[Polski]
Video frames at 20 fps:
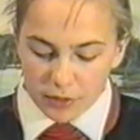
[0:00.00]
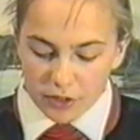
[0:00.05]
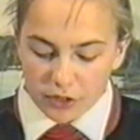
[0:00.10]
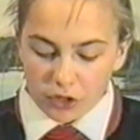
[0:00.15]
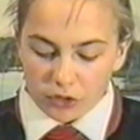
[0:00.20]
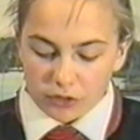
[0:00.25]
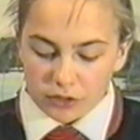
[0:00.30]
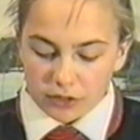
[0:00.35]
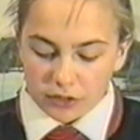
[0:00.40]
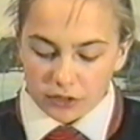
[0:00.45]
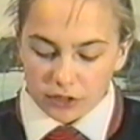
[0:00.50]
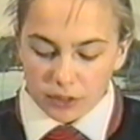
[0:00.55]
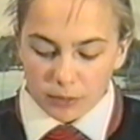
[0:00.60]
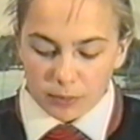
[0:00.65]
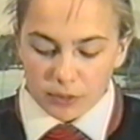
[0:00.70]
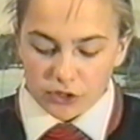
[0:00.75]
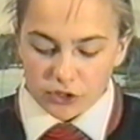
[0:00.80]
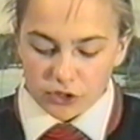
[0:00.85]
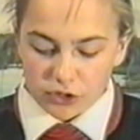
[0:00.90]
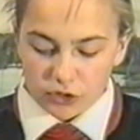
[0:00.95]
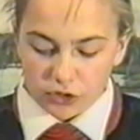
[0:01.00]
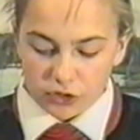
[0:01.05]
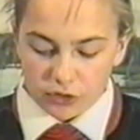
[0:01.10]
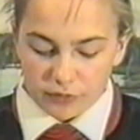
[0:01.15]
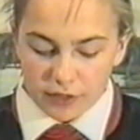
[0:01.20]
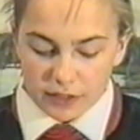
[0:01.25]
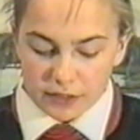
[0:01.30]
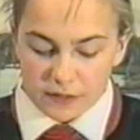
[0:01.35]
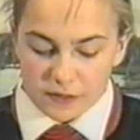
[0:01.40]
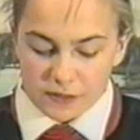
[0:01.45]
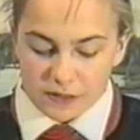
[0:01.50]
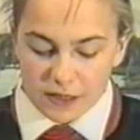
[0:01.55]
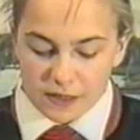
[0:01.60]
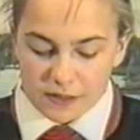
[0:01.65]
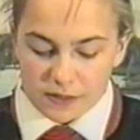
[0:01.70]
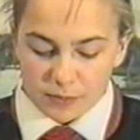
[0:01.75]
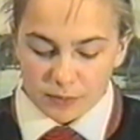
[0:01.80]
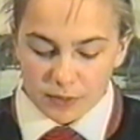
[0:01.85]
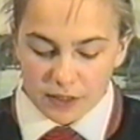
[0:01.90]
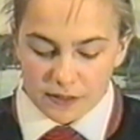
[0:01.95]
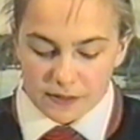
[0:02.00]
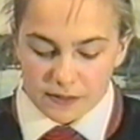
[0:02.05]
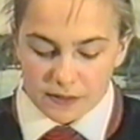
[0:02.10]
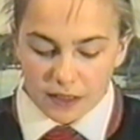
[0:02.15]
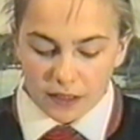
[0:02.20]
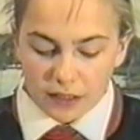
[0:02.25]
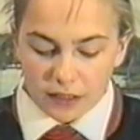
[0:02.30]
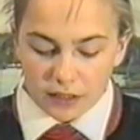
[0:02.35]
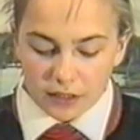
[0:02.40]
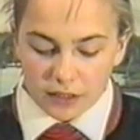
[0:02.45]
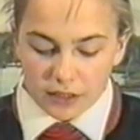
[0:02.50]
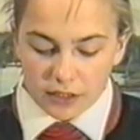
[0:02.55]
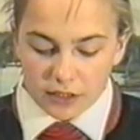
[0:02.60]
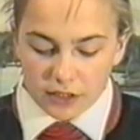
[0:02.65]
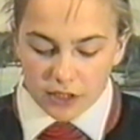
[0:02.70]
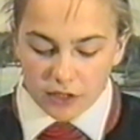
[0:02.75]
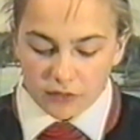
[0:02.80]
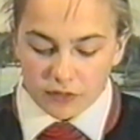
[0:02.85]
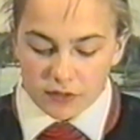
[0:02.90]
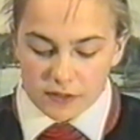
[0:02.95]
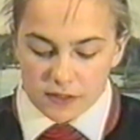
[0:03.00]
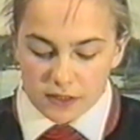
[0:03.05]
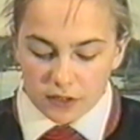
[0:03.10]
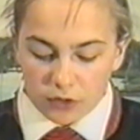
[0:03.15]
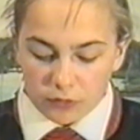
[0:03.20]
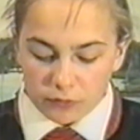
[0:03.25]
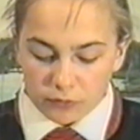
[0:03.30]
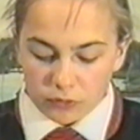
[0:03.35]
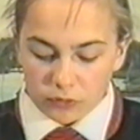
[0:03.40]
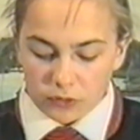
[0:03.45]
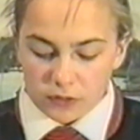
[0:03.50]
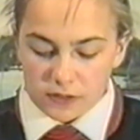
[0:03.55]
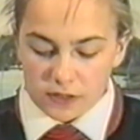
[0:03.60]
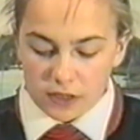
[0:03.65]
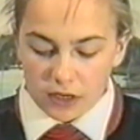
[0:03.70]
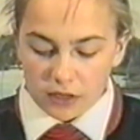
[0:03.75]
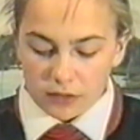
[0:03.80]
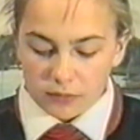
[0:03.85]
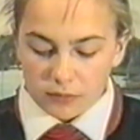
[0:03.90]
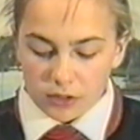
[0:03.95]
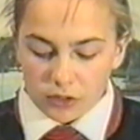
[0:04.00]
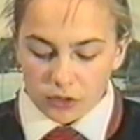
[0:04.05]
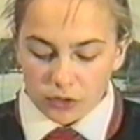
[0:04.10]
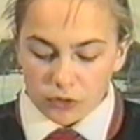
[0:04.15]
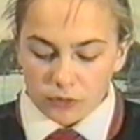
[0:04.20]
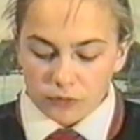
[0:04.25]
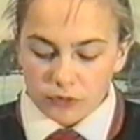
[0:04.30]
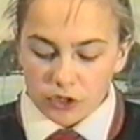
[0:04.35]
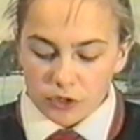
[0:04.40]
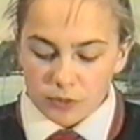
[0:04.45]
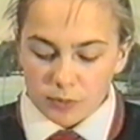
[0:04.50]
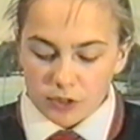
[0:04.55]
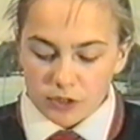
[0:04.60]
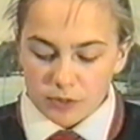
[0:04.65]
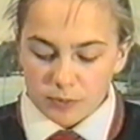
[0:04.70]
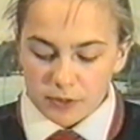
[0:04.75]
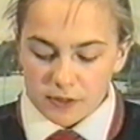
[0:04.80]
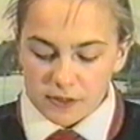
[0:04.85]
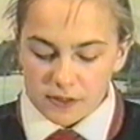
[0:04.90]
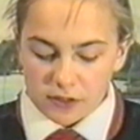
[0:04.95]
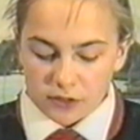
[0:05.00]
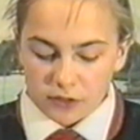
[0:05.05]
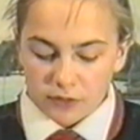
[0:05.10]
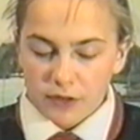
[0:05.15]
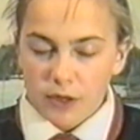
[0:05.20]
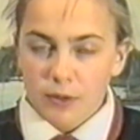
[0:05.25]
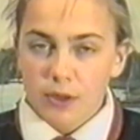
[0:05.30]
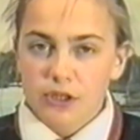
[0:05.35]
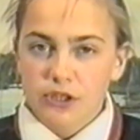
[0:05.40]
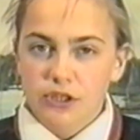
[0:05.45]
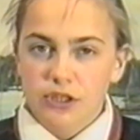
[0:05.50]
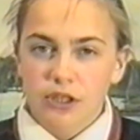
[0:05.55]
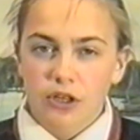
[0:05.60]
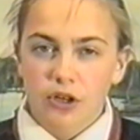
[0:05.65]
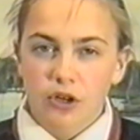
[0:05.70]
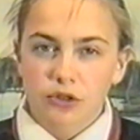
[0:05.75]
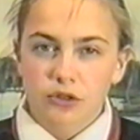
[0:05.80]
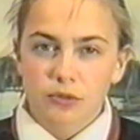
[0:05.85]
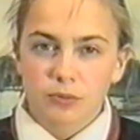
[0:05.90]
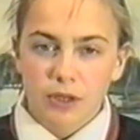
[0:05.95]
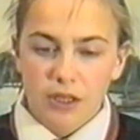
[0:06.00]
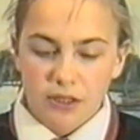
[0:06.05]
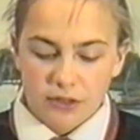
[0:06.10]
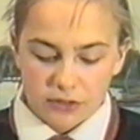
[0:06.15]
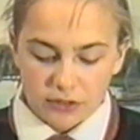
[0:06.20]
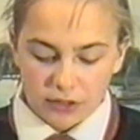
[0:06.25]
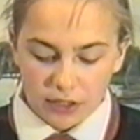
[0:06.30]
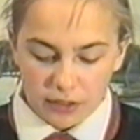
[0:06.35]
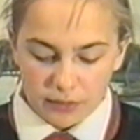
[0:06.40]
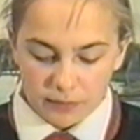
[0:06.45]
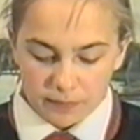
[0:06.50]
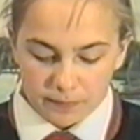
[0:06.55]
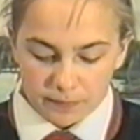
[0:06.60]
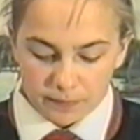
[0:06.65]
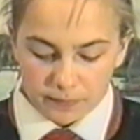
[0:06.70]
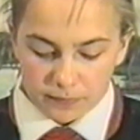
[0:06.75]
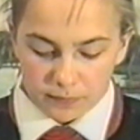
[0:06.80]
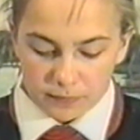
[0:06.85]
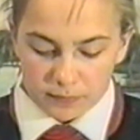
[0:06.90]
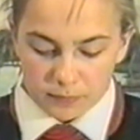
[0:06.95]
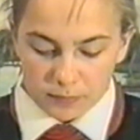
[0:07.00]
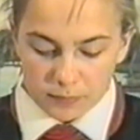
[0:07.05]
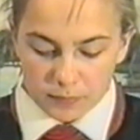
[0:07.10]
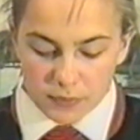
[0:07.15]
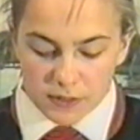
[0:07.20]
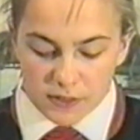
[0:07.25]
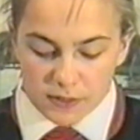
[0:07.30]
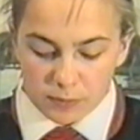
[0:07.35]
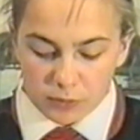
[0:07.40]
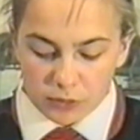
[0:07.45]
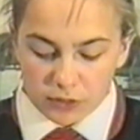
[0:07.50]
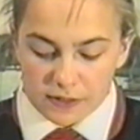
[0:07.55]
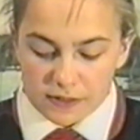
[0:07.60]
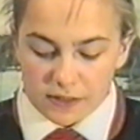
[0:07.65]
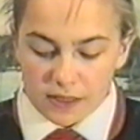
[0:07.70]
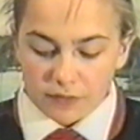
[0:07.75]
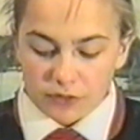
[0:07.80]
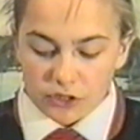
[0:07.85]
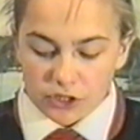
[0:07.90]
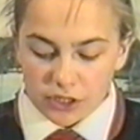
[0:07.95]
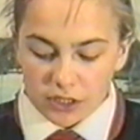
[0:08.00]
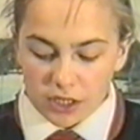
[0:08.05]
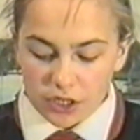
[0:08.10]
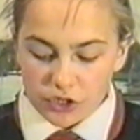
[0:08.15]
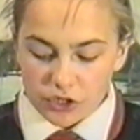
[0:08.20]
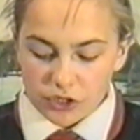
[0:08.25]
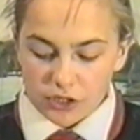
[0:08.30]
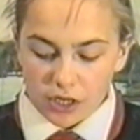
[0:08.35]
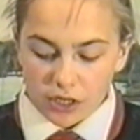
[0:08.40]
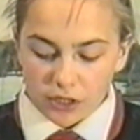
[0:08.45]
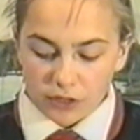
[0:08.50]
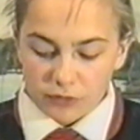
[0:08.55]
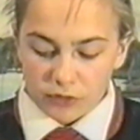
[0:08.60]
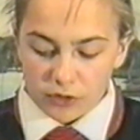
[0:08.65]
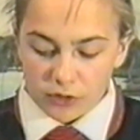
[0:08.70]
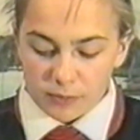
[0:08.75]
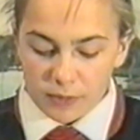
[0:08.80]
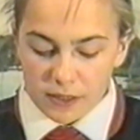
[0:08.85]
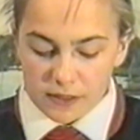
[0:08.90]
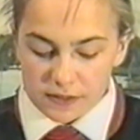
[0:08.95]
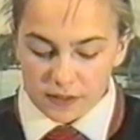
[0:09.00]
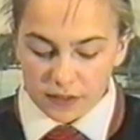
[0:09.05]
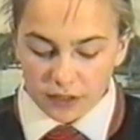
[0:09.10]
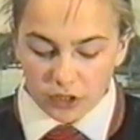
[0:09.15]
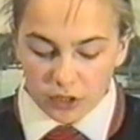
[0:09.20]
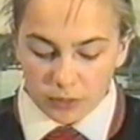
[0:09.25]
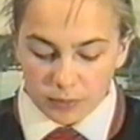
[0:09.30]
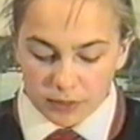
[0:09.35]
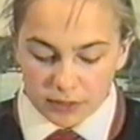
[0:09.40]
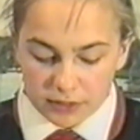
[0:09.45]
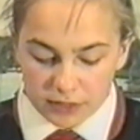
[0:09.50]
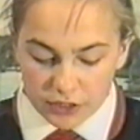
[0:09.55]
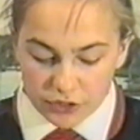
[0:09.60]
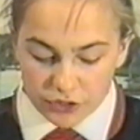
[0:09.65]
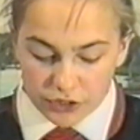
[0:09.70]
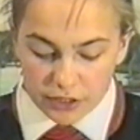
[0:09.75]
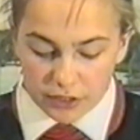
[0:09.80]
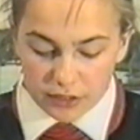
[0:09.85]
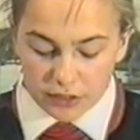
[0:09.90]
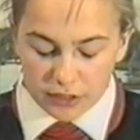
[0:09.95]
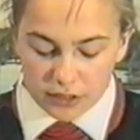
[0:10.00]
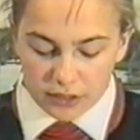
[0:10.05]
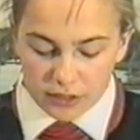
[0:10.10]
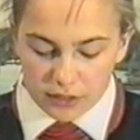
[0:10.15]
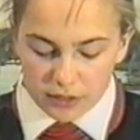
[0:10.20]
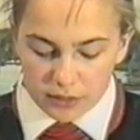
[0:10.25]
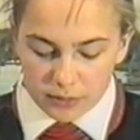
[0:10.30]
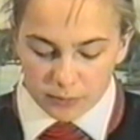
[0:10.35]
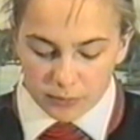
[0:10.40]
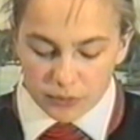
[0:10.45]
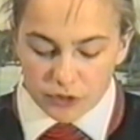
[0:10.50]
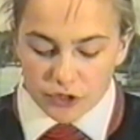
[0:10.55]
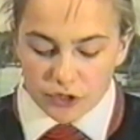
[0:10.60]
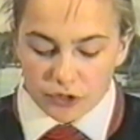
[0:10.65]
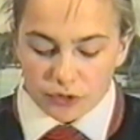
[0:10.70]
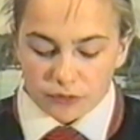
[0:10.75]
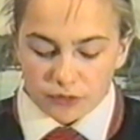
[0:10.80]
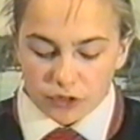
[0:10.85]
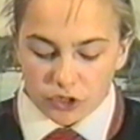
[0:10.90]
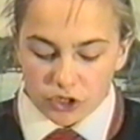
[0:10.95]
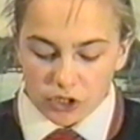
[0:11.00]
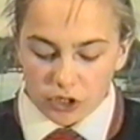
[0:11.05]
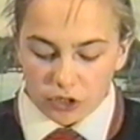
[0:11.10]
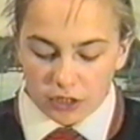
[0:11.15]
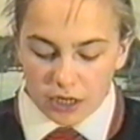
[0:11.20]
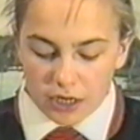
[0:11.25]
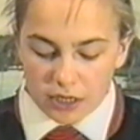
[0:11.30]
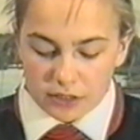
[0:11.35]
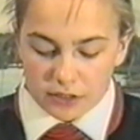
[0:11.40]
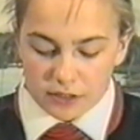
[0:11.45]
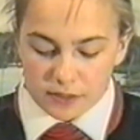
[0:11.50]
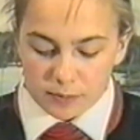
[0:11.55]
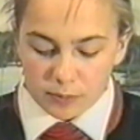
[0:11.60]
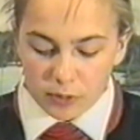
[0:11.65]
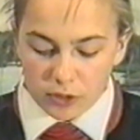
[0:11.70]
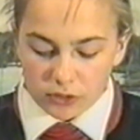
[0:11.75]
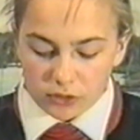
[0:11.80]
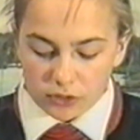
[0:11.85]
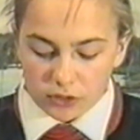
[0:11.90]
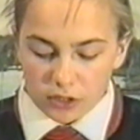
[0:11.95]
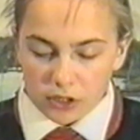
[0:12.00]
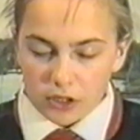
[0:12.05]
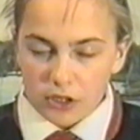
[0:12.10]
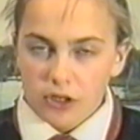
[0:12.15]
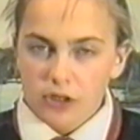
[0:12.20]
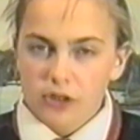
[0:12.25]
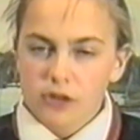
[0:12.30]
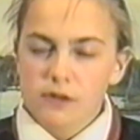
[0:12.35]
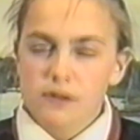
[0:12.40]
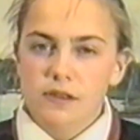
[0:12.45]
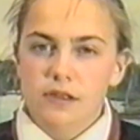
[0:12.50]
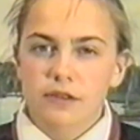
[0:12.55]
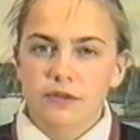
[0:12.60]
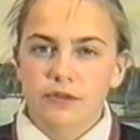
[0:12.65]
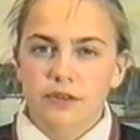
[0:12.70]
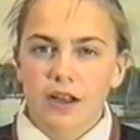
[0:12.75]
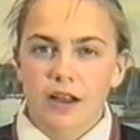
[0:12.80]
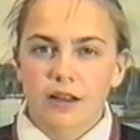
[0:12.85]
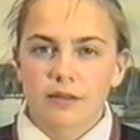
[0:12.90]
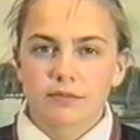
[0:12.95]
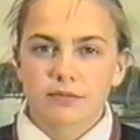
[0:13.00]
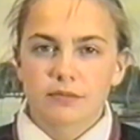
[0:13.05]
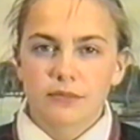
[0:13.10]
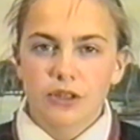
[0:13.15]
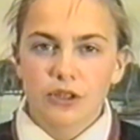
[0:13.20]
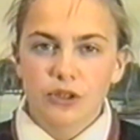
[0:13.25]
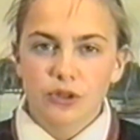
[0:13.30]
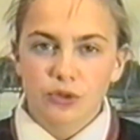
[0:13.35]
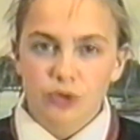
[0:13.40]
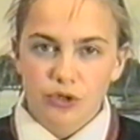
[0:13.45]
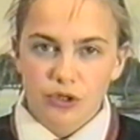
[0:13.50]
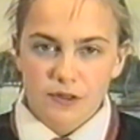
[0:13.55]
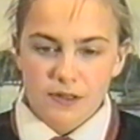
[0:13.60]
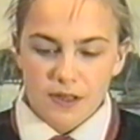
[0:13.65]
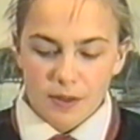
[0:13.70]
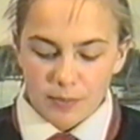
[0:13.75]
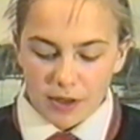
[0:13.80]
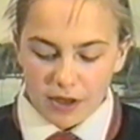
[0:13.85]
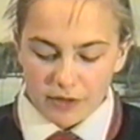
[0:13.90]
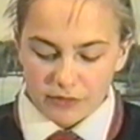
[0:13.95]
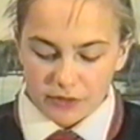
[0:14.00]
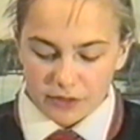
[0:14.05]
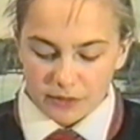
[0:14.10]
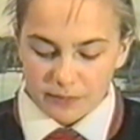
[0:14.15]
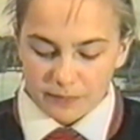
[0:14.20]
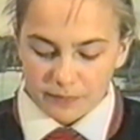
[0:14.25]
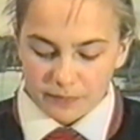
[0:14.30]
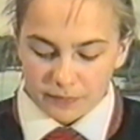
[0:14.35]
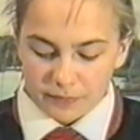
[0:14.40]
Periodyk nie będzie dotowany z kasy miejskiej, tak więc jego funkcja również będzie prezentowała się odmiennie. Pismo nastawi się raczej na informacje i komentarze. Będzie również lokalny sport, rozrywka, i dużo zabawy.